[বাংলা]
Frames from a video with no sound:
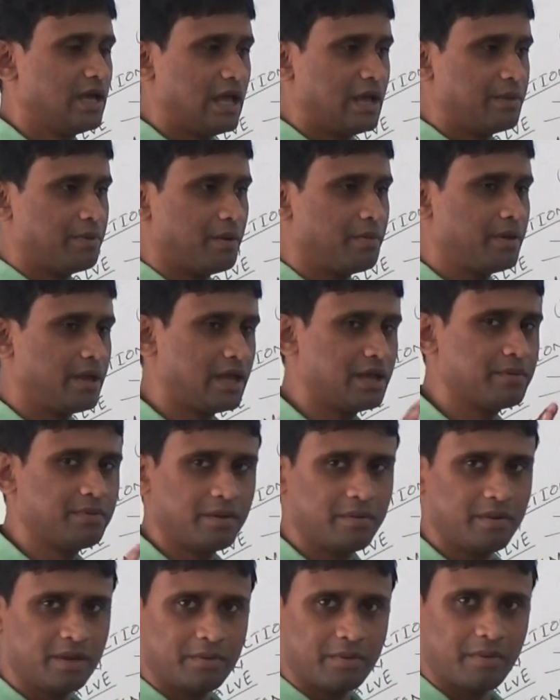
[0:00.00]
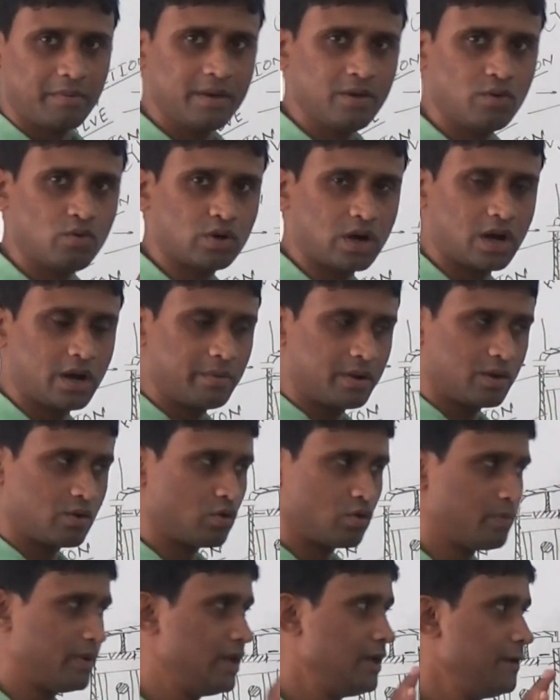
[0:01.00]
এভাবে এভাবে এভাবে উঠানামা
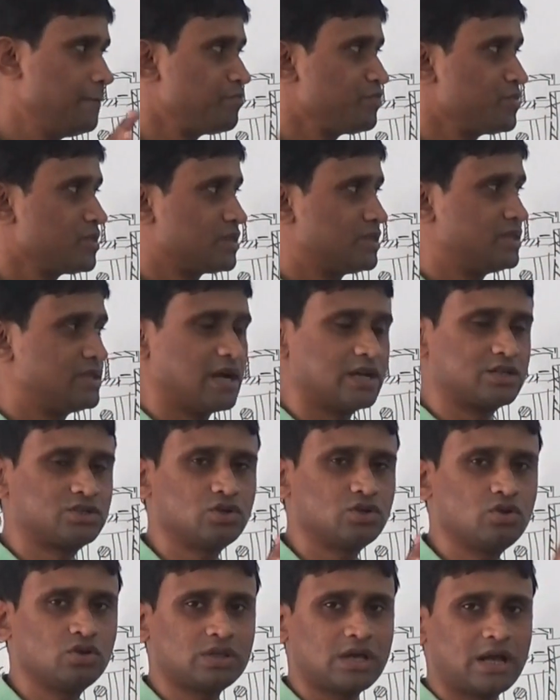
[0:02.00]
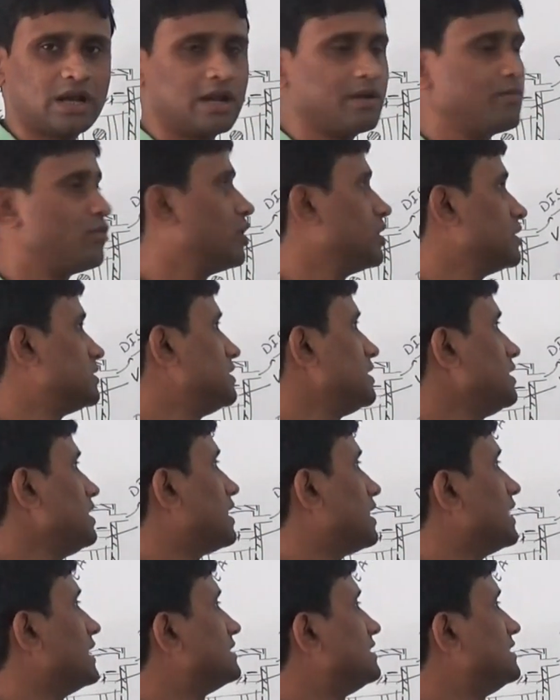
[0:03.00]
করবে যার জন্য তার নাম হয়েছে
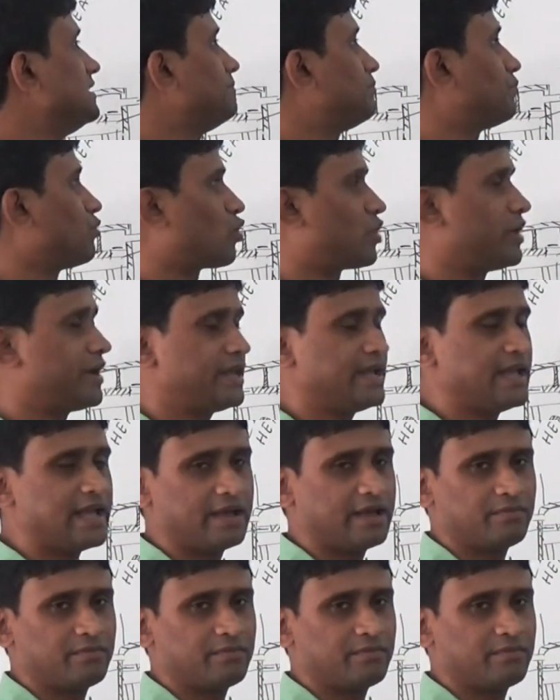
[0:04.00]
রেসি প্রোকেটিং